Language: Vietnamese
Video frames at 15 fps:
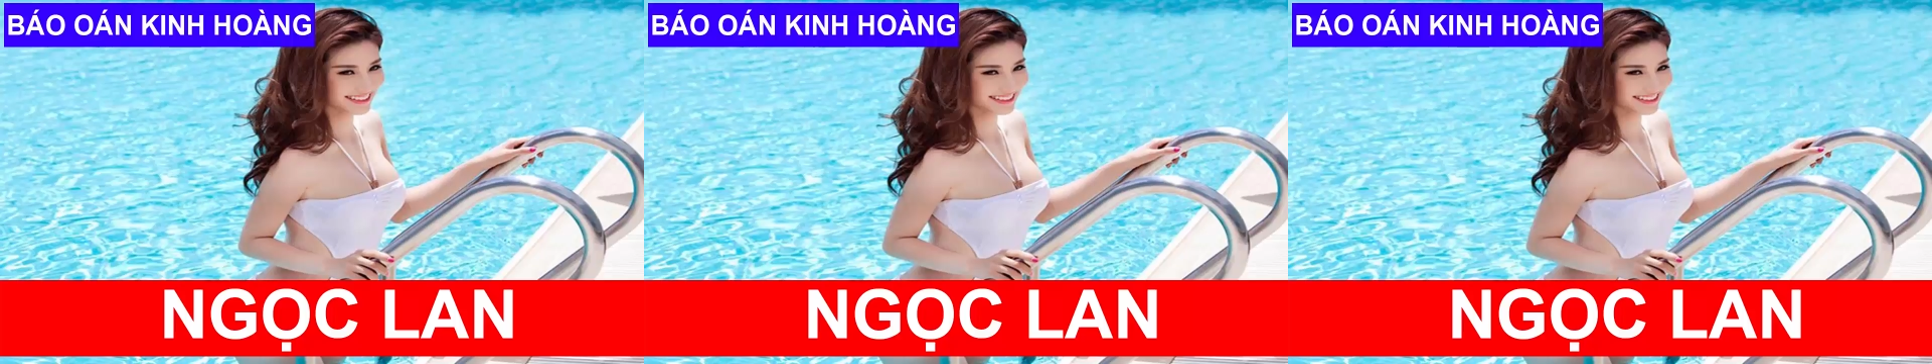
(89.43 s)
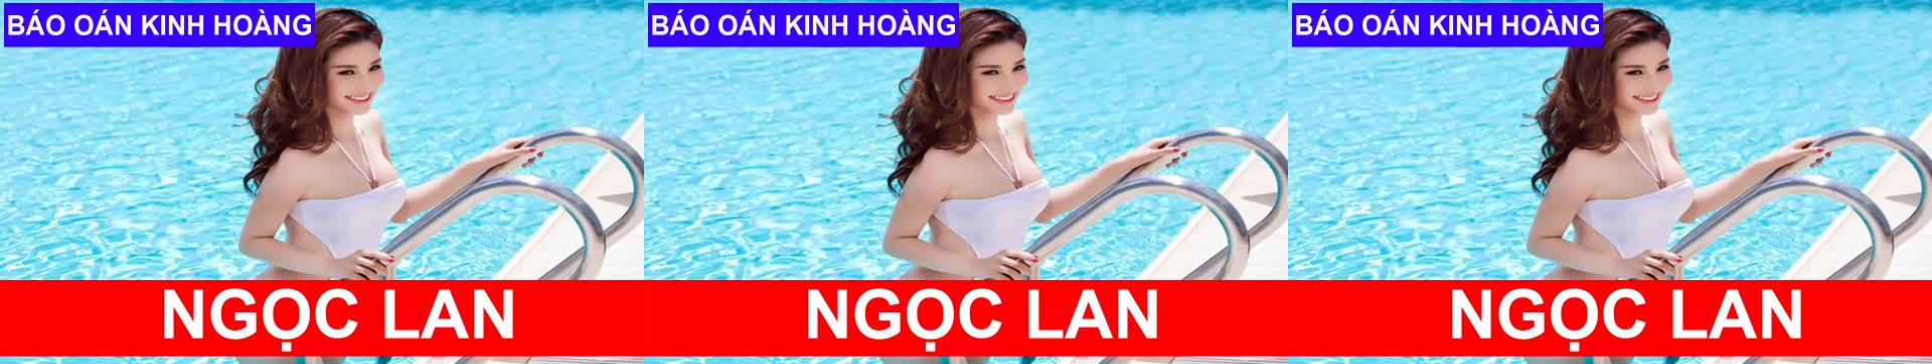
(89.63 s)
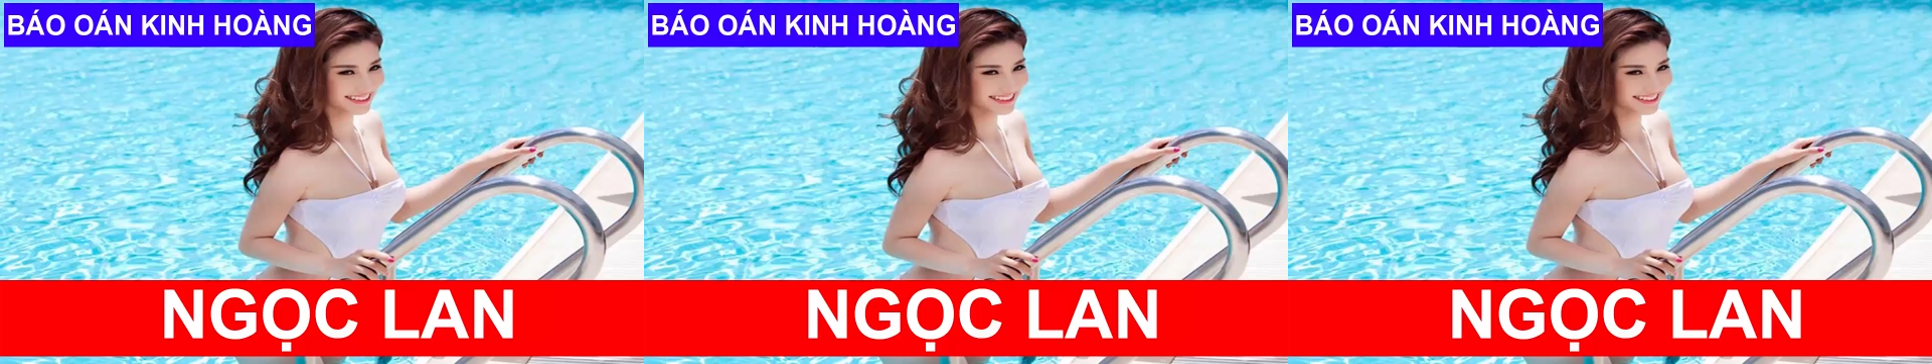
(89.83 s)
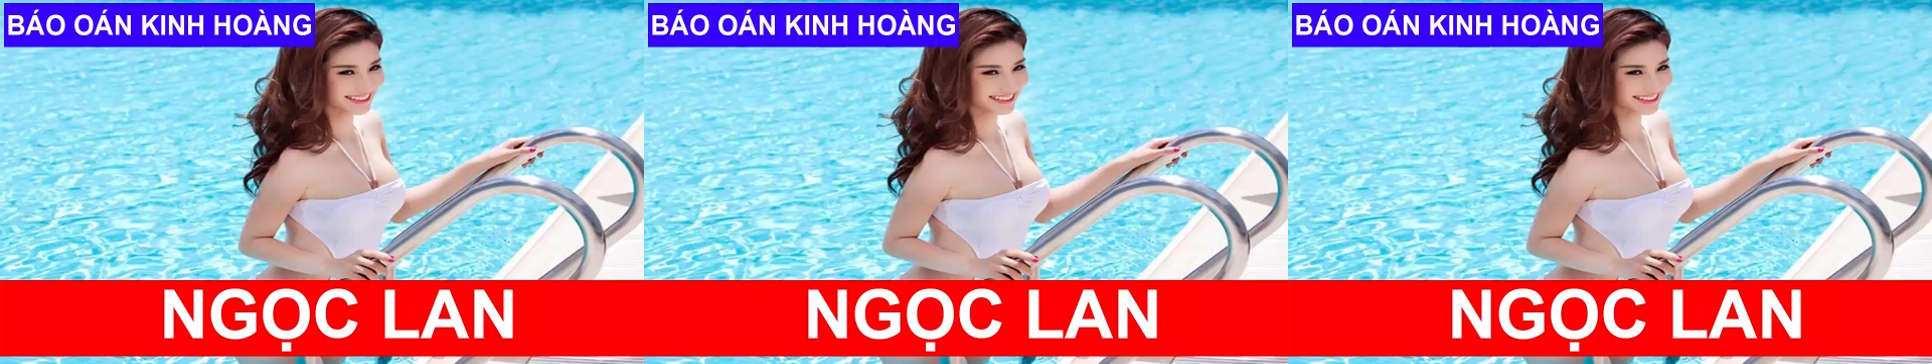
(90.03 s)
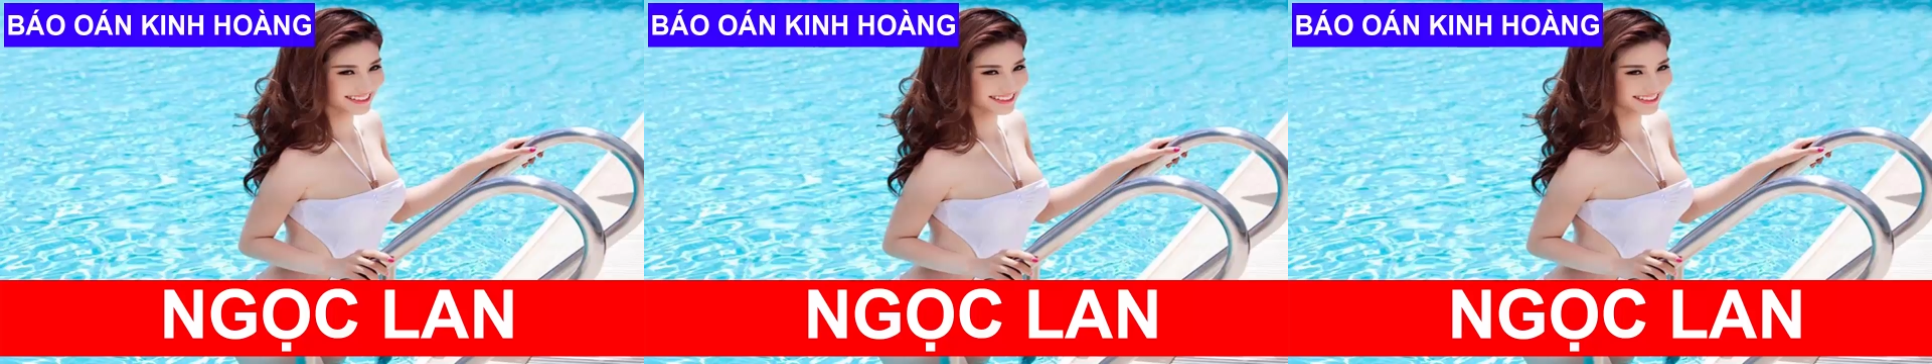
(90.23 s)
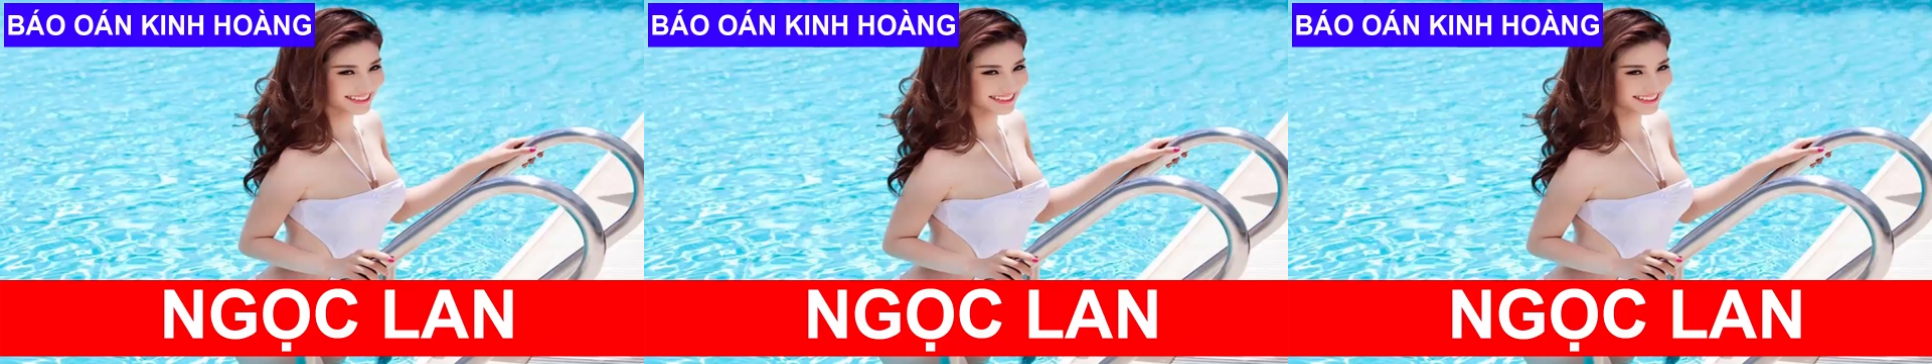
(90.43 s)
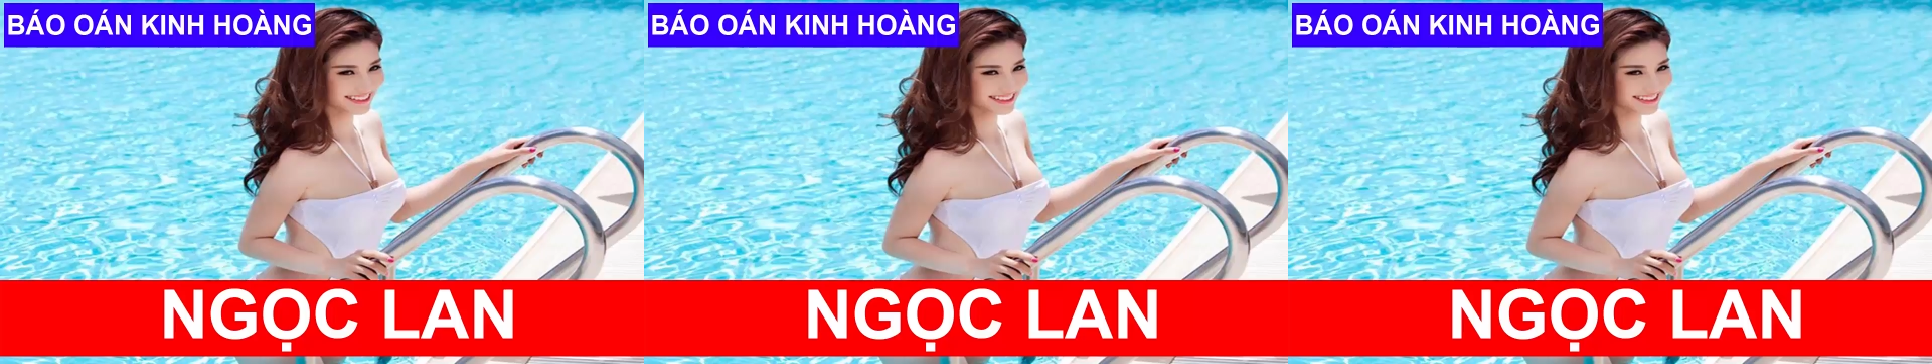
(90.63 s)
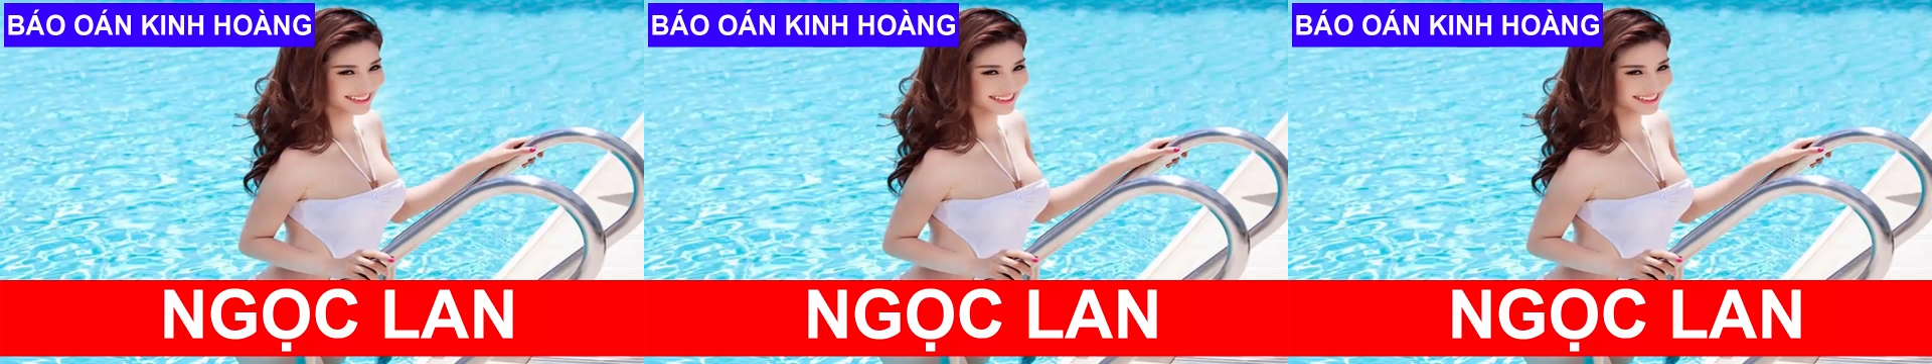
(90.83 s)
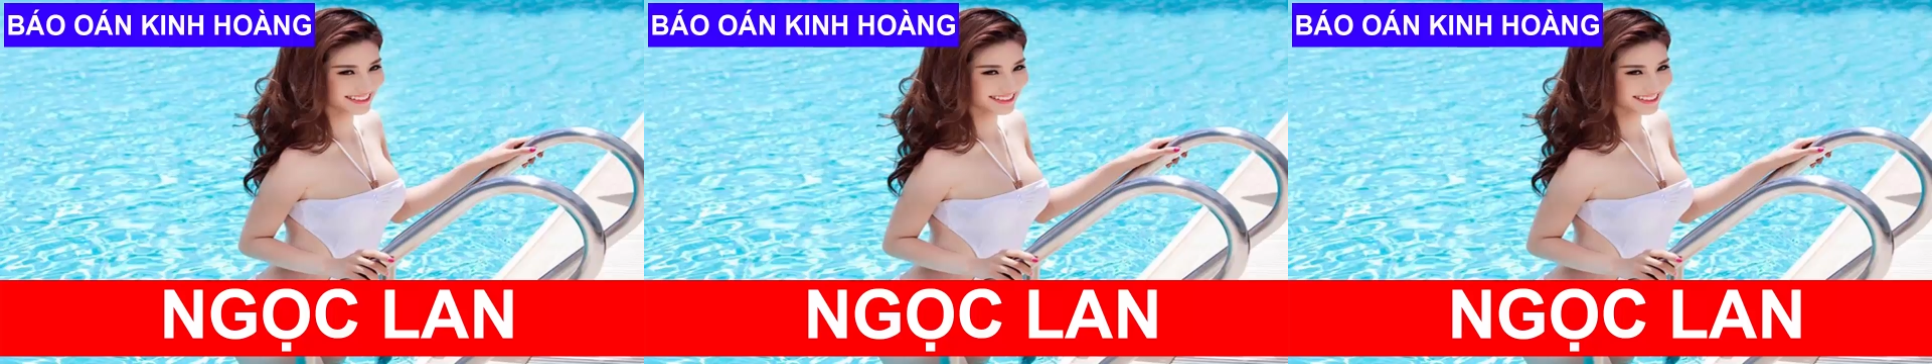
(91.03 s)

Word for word: tam bảo, từ viện,